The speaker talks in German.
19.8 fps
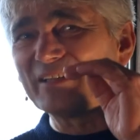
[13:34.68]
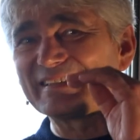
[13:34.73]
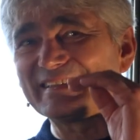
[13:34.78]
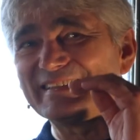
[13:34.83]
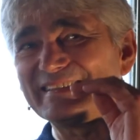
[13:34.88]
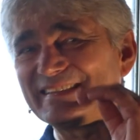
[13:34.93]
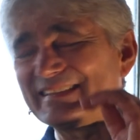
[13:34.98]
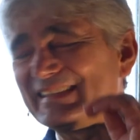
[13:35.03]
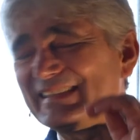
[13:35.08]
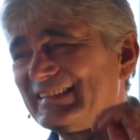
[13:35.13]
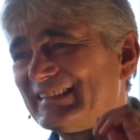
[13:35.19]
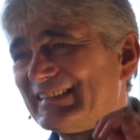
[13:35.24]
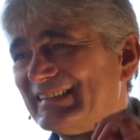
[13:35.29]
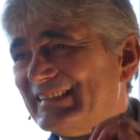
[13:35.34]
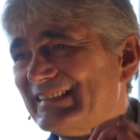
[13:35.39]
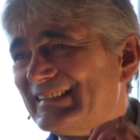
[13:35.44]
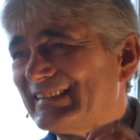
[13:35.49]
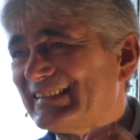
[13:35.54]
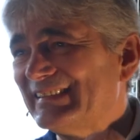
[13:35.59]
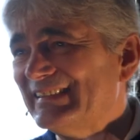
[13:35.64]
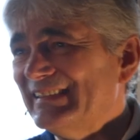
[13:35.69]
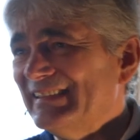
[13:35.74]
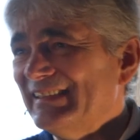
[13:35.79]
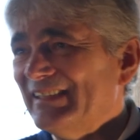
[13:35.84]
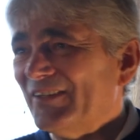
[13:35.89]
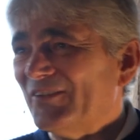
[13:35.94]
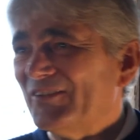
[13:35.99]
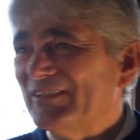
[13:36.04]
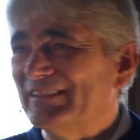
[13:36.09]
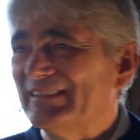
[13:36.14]
das jetzt ist.
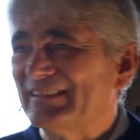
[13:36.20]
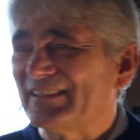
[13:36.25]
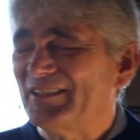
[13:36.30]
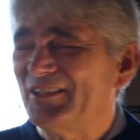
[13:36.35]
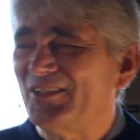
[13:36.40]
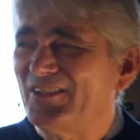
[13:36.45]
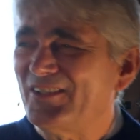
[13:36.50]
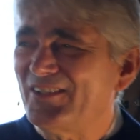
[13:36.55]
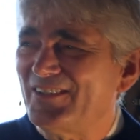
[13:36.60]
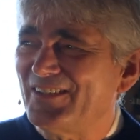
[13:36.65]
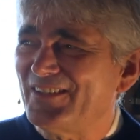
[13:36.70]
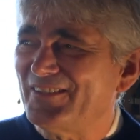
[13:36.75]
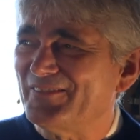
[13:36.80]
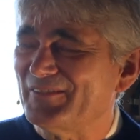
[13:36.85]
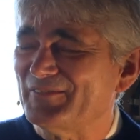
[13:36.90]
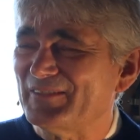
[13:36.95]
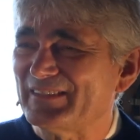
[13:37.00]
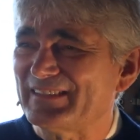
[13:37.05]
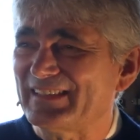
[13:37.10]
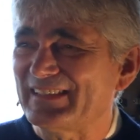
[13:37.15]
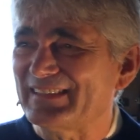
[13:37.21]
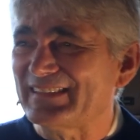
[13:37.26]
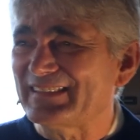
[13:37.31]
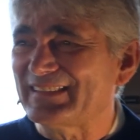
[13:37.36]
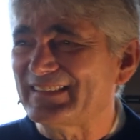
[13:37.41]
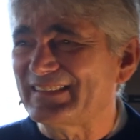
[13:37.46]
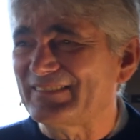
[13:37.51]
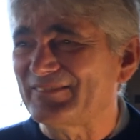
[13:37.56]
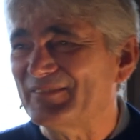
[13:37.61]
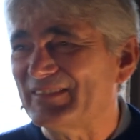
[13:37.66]
Und oh, wenn wir da
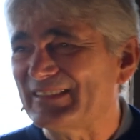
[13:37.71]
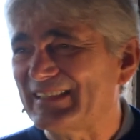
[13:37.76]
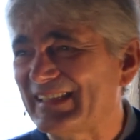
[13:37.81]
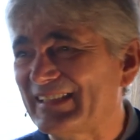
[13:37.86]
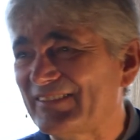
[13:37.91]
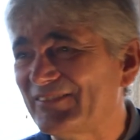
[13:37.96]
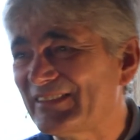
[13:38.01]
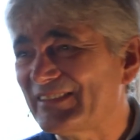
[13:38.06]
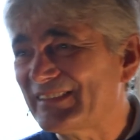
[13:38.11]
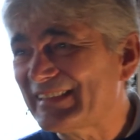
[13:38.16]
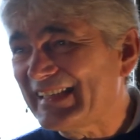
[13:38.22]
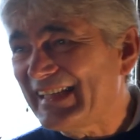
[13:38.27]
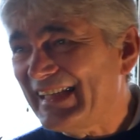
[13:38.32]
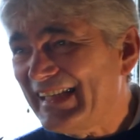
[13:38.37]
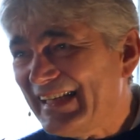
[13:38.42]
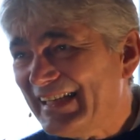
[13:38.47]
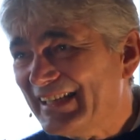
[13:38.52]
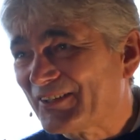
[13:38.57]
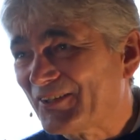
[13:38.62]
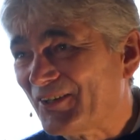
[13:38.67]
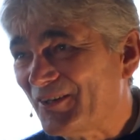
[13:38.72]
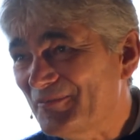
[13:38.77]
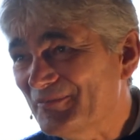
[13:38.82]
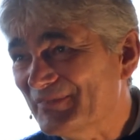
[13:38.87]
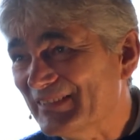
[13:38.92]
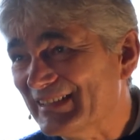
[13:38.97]
das, wenn wir da gegenkommen,